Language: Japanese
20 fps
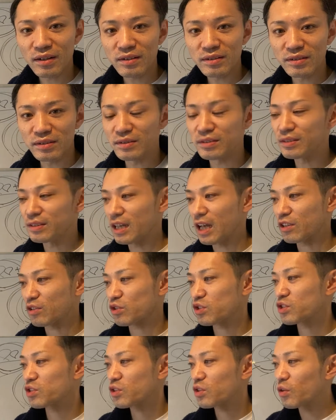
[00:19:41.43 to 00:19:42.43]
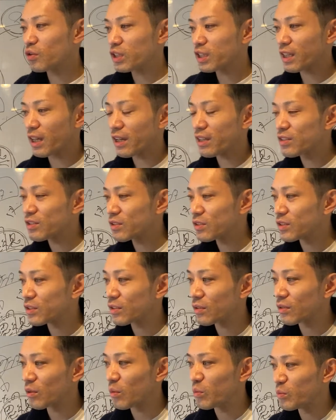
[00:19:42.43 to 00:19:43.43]
うん、あと修行に対する
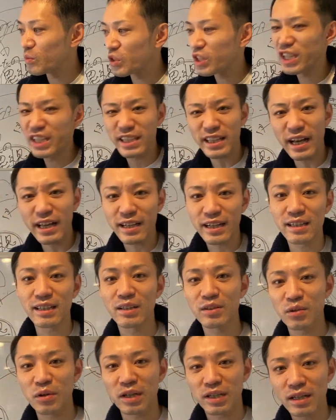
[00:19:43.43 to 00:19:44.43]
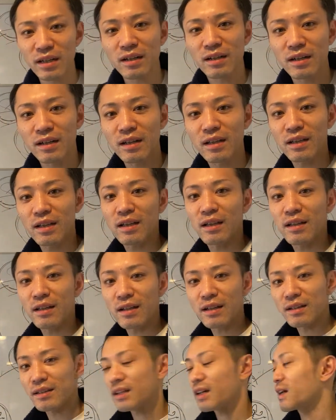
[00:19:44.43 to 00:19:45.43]
その向き合い方とかね
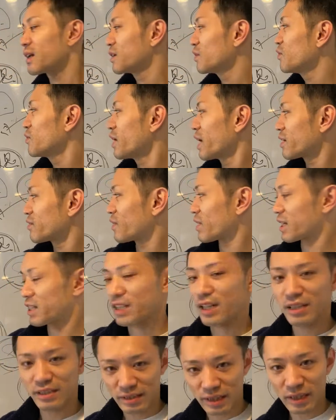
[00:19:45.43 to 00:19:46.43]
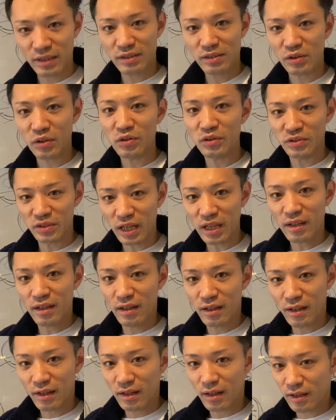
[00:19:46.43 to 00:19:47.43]
なんかいろいろあるわけじゃないですかそういうね、
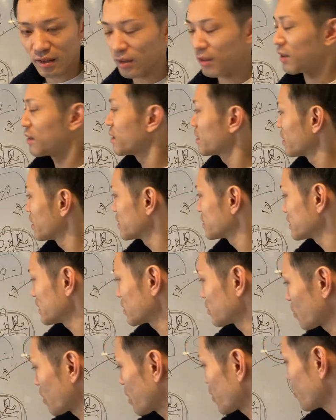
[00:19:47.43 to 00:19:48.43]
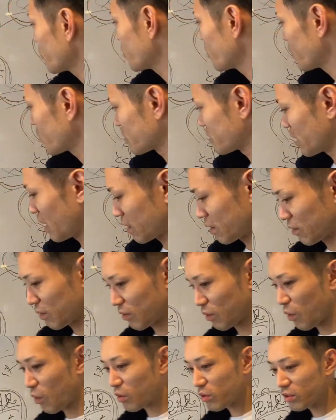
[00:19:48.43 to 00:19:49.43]
うん、じゃあ「ドラゴンボール」あの
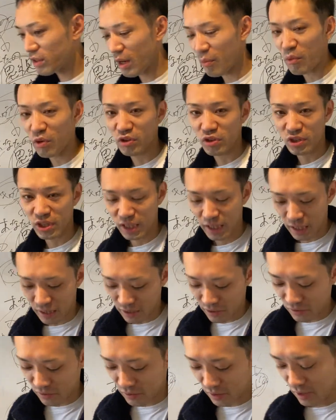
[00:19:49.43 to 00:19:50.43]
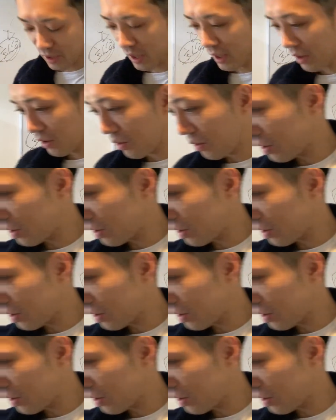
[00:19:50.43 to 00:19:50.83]
悟空が僕好きな理由ですね悟